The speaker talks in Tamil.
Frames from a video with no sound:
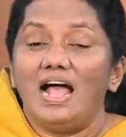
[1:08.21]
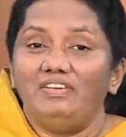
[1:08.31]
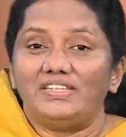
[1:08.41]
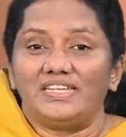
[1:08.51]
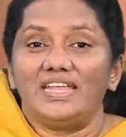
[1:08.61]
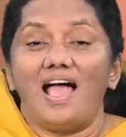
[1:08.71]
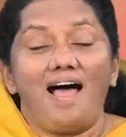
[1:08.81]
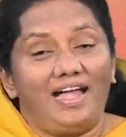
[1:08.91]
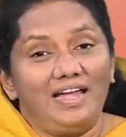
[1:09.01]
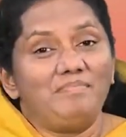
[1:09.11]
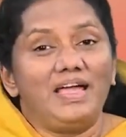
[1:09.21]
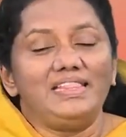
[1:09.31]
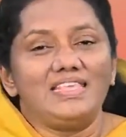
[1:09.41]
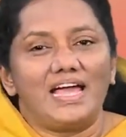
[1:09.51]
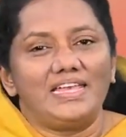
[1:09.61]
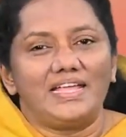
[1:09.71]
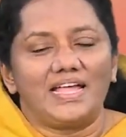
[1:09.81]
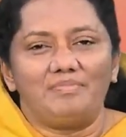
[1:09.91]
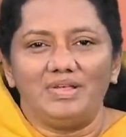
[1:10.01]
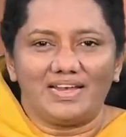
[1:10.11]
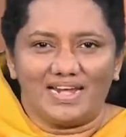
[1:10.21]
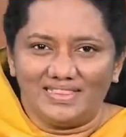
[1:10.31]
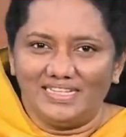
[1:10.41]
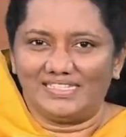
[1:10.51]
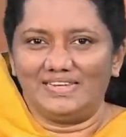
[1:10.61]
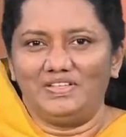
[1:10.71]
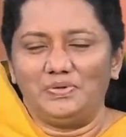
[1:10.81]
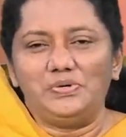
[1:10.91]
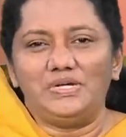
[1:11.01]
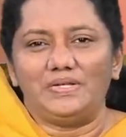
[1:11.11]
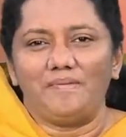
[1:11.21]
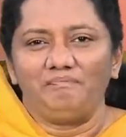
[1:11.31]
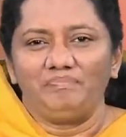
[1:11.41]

அவற்றை ஆழமாய் தியானிக்காமல் கடந்து செல்வது உண்டு